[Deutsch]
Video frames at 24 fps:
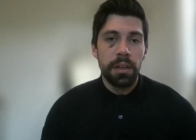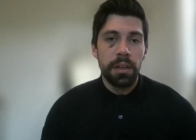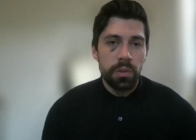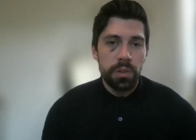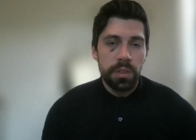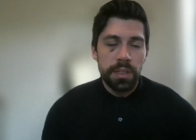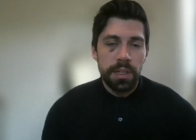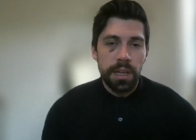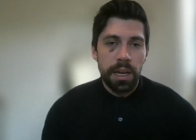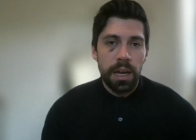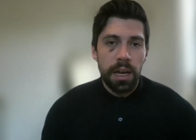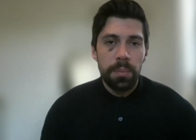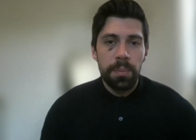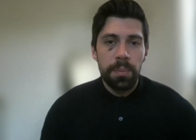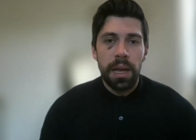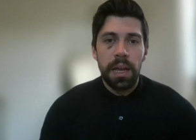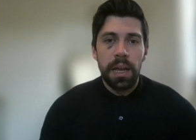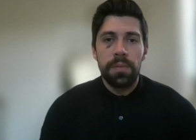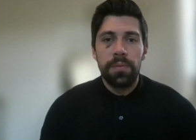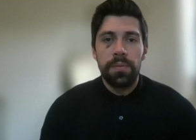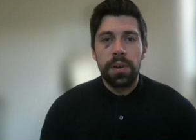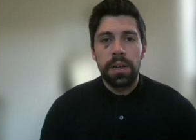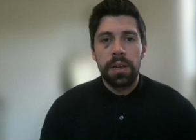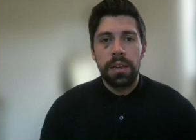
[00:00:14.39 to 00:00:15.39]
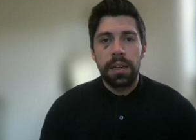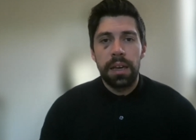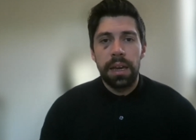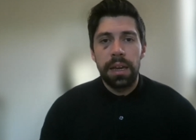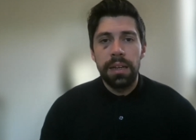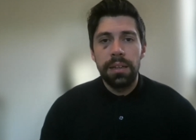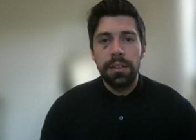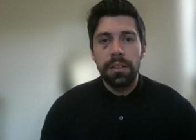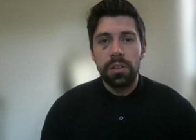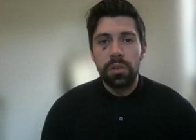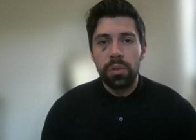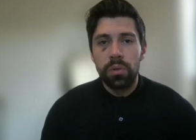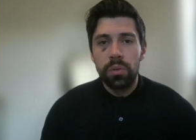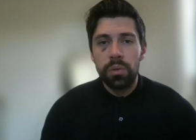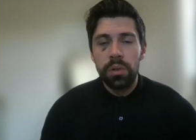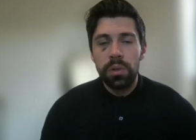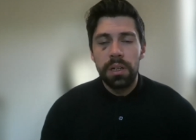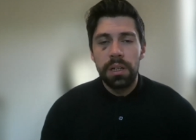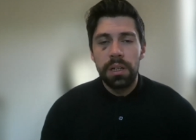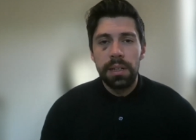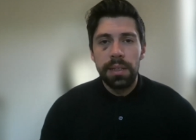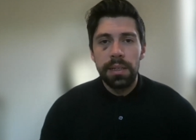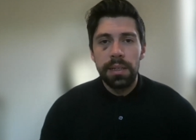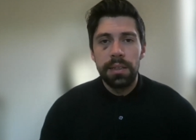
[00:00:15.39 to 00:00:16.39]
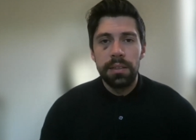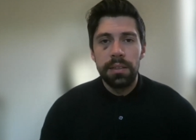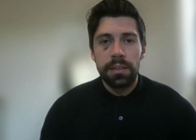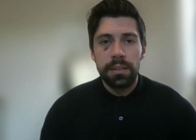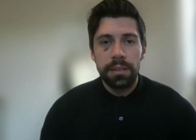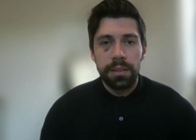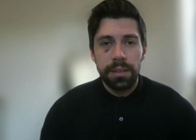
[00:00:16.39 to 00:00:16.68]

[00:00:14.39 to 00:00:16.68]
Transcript: und sie haben einfach keinen grundlegenden